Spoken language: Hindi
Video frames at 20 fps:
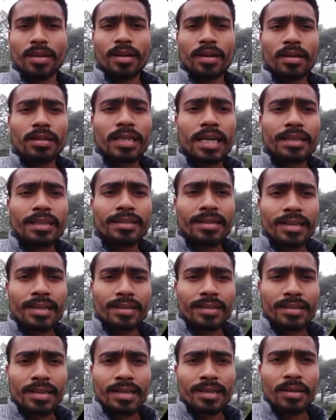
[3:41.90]
ये एक तरीके
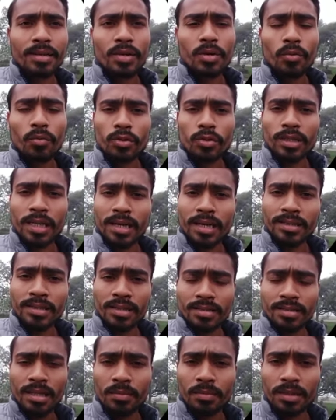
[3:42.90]
से वो चाहे जिस
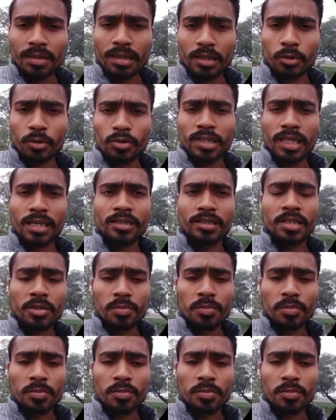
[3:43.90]
धर्म के रहें हो चाहे जिस